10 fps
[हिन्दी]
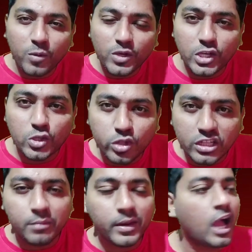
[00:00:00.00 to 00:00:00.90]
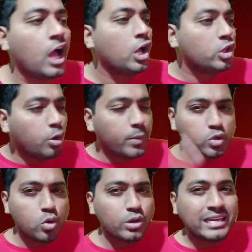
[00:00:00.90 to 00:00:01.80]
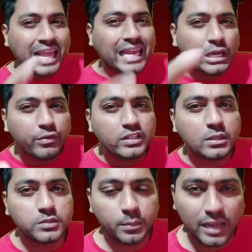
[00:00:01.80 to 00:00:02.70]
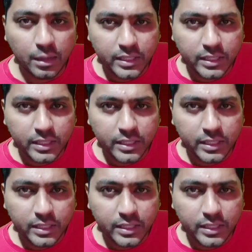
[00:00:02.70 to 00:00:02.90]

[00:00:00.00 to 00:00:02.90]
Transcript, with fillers: आपको ये शो देखना पड़ेगा देखो तो मैं शो की नेगेटिविटी सबसे पहले